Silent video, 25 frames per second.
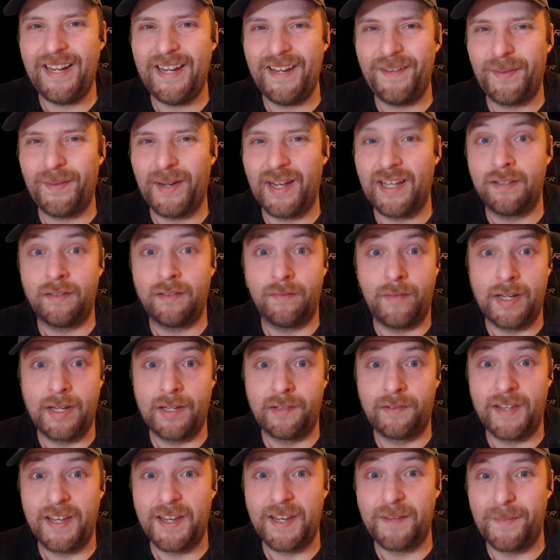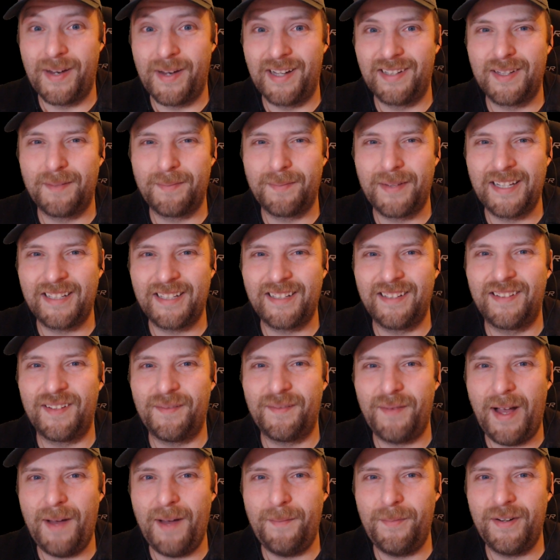nicht vergessen, wenn ihr es nicht gemacht habt, klickt dann
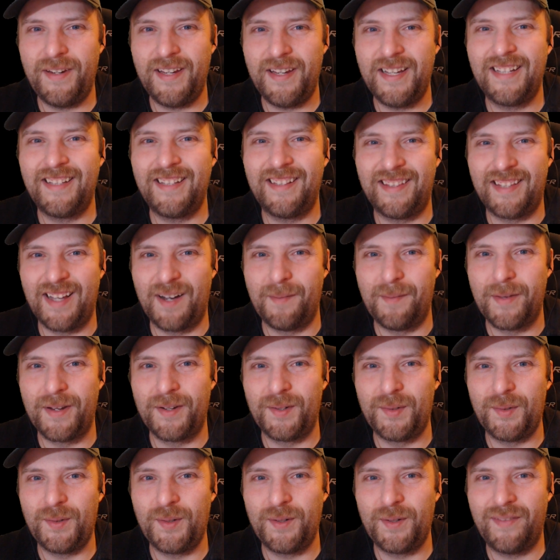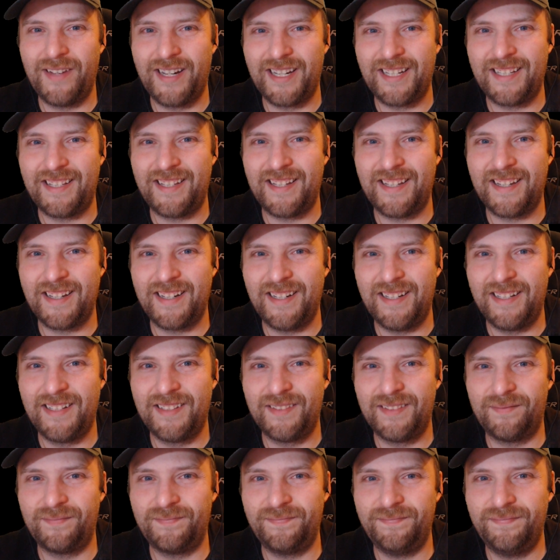auf Abonnieren, Daumen hoch, wäre richtig geil.
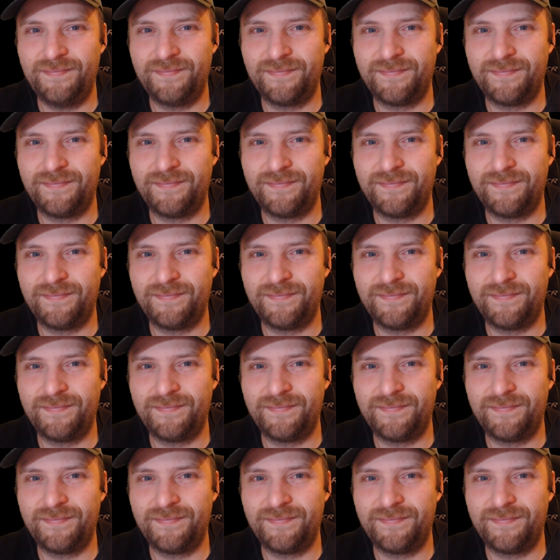Mhm.